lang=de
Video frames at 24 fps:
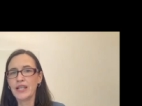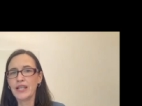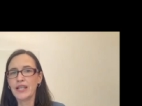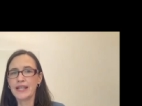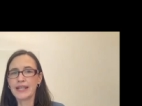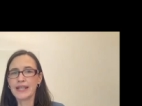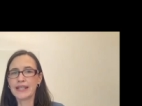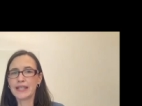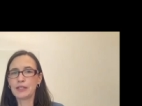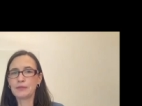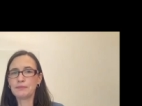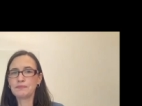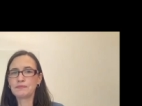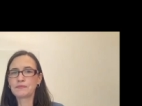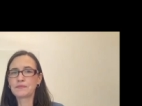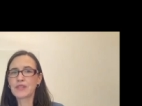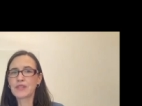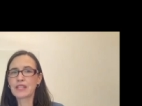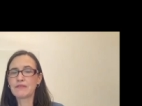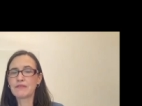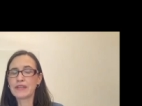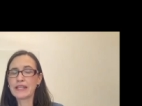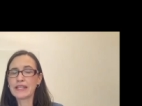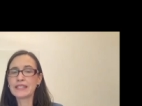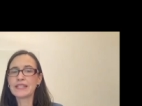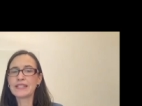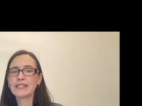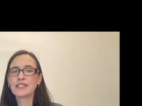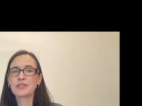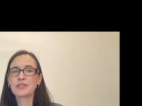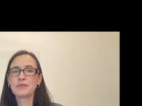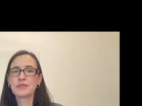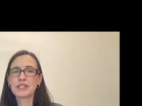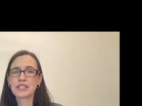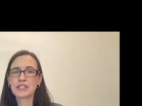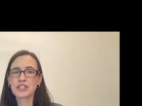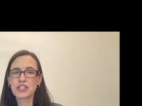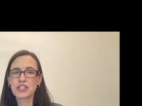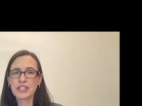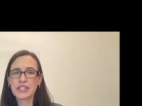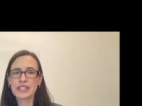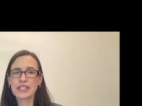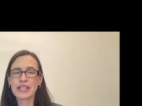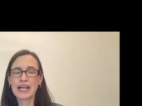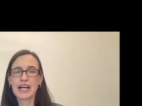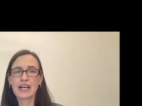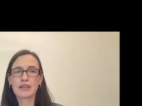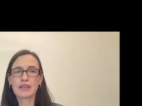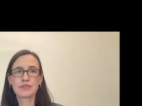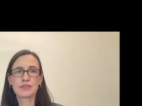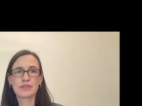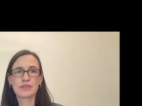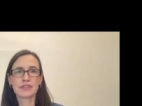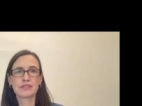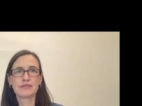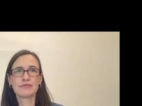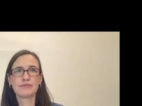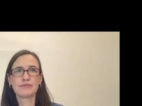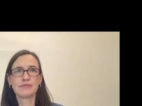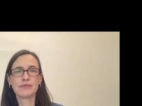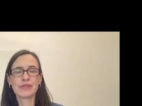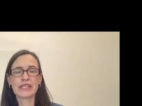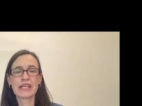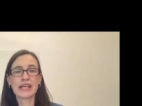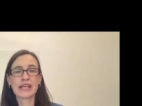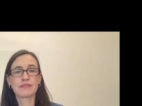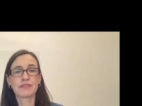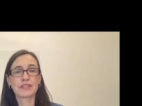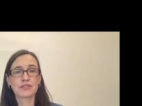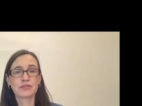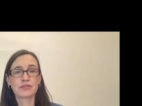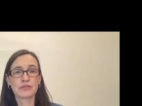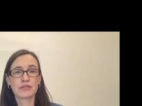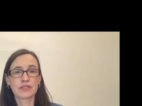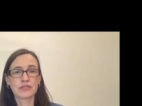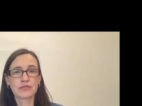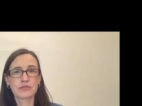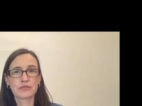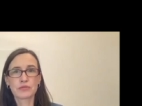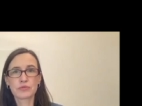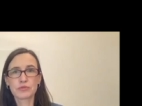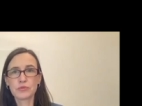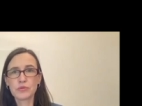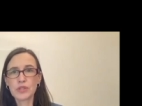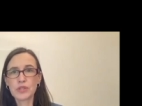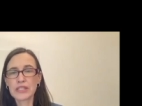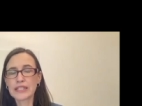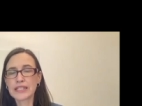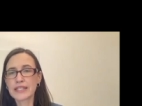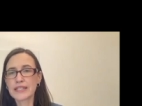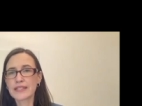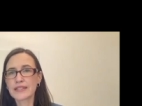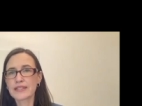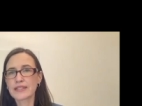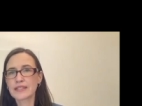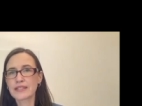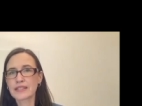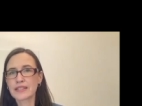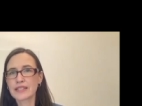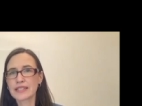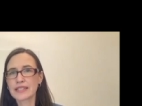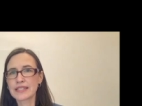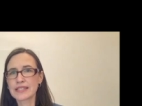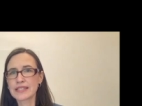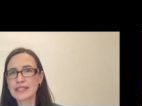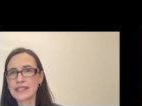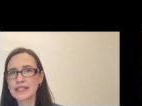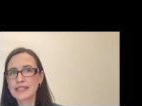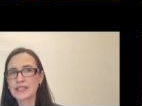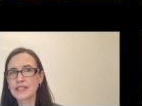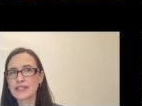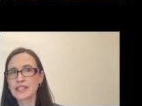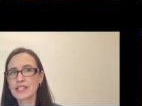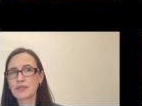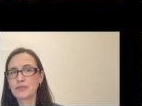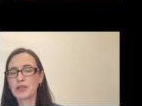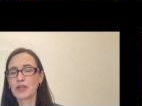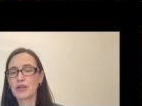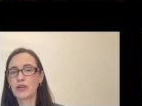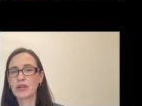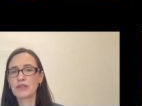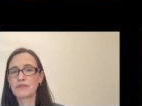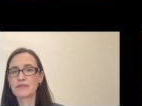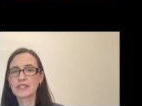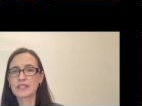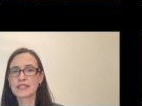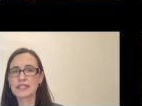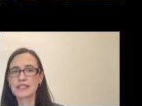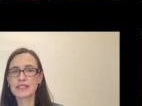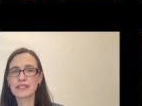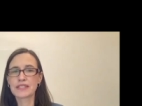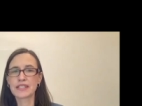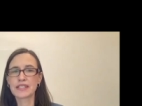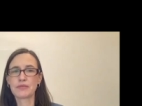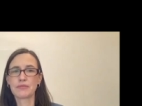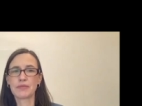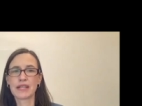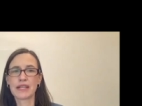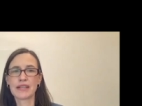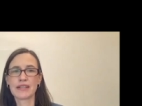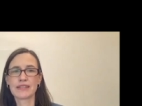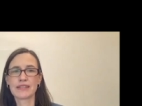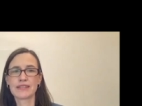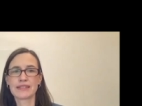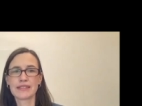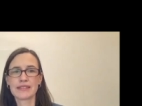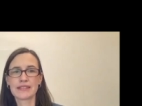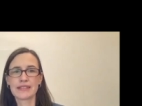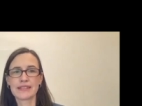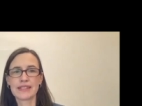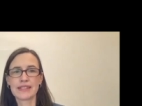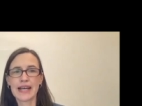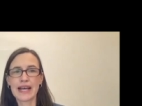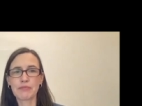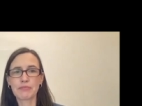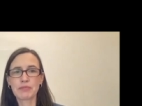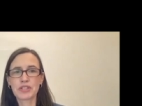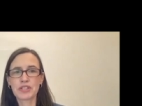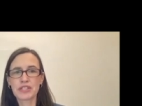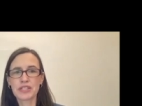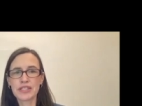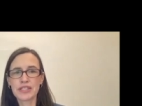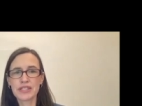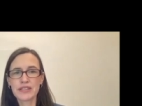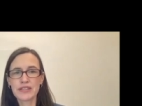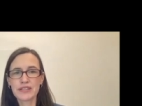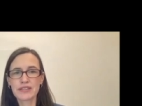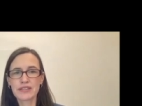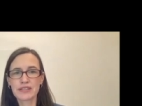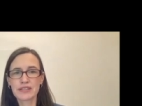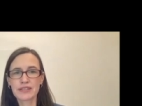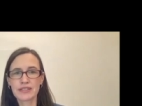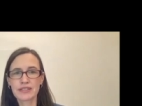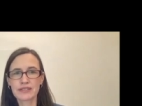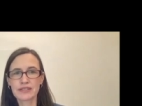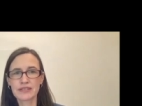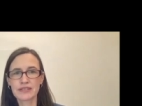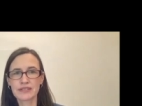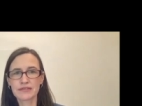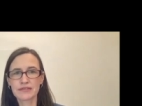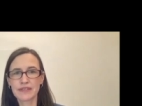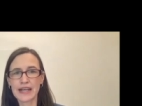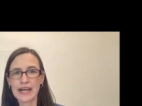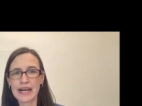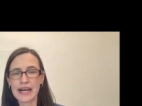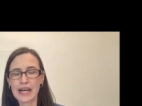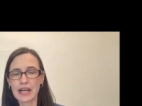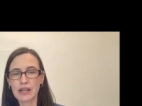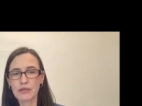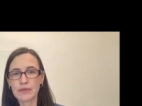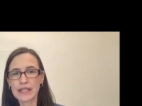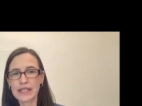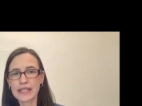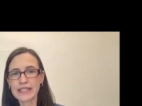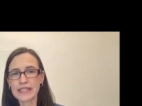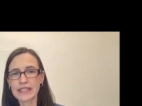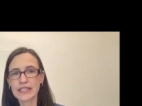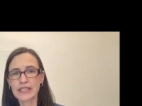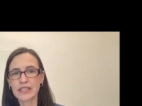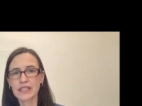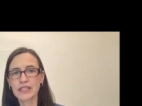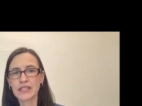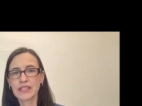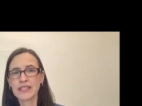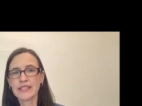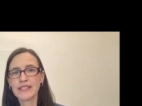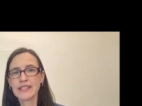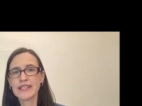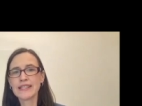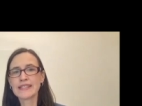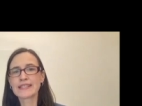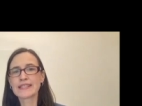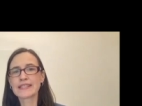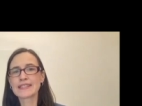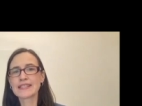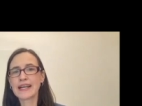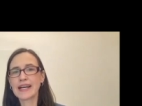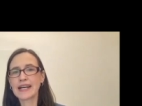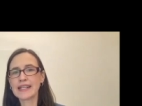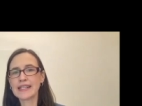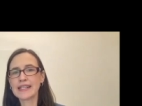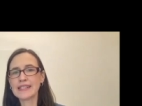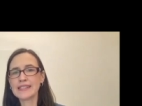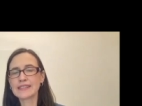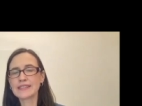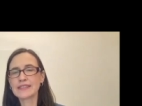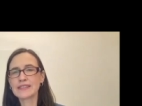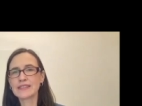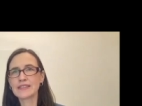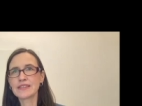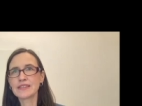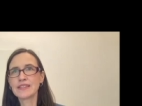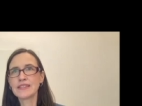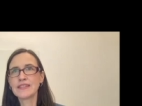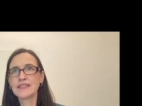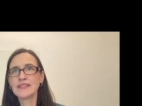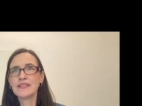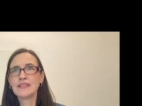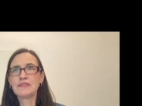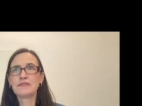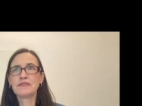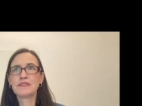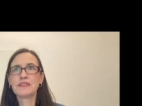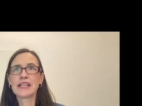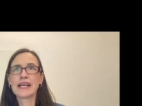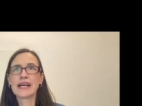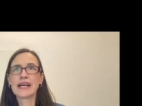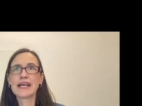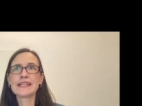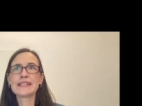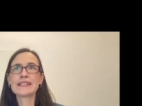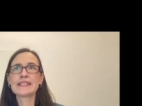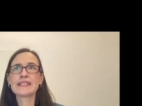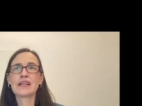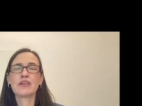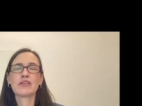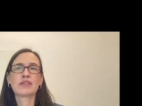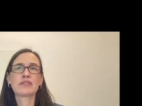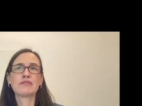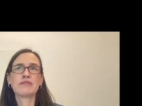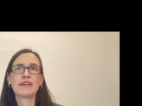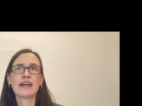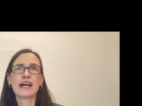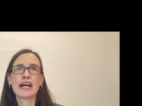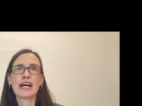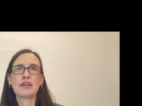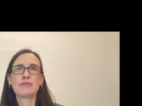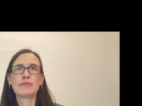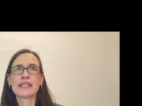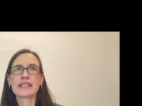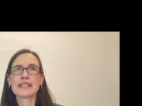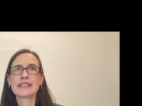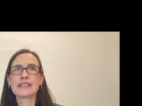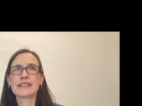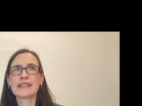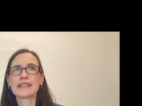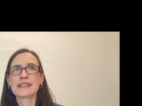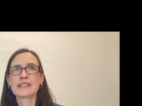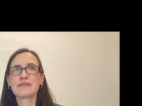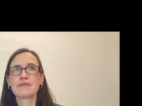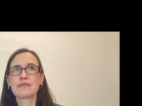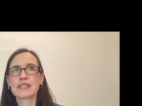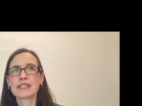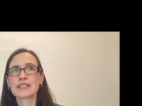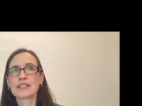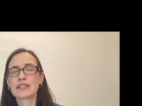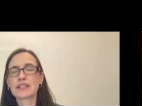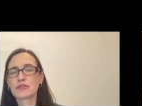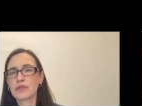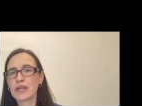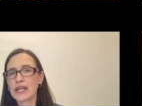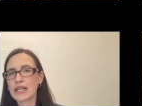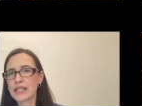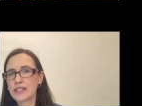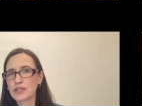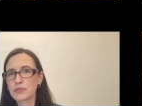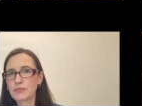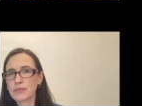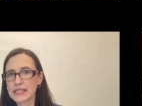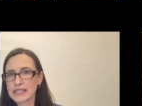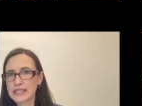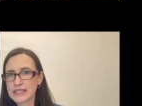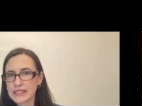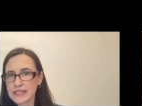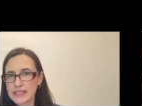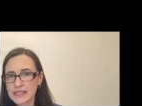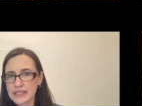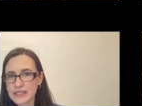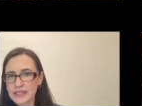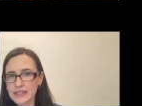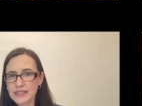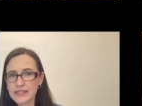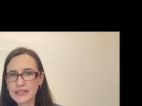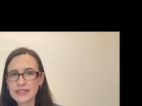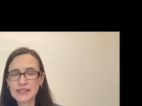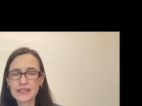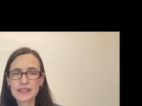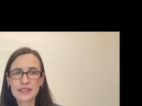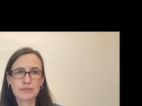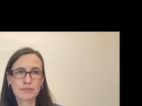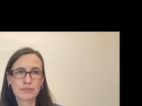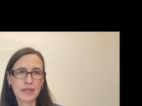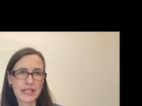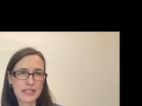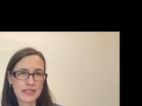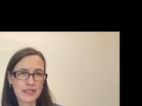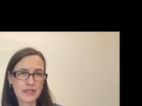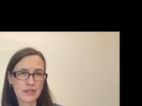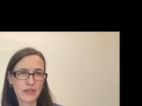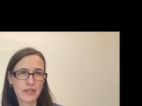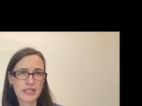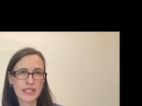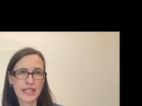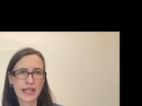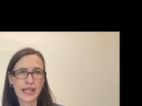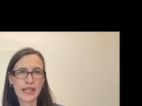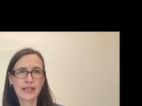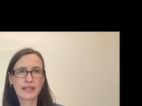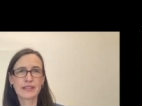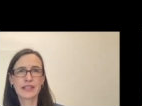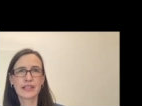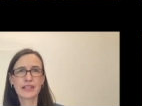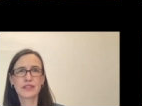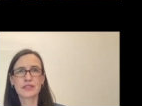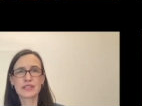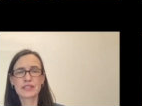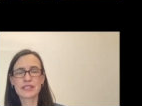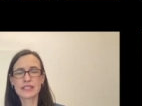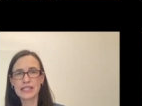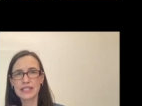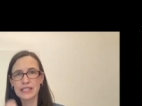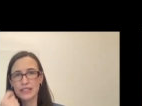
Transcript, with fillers: Ähm, wenn ich mich entschieden habe, mir etwas Neues zu suchen, dann ist äh, das nächste Thema häufig das Thema ein Abschied, ein Verarbeiten des Alten, vielleicht auch ein Verarbeiten dessen, was da so alles passiert ist. Manche Leute hängen da noch sehr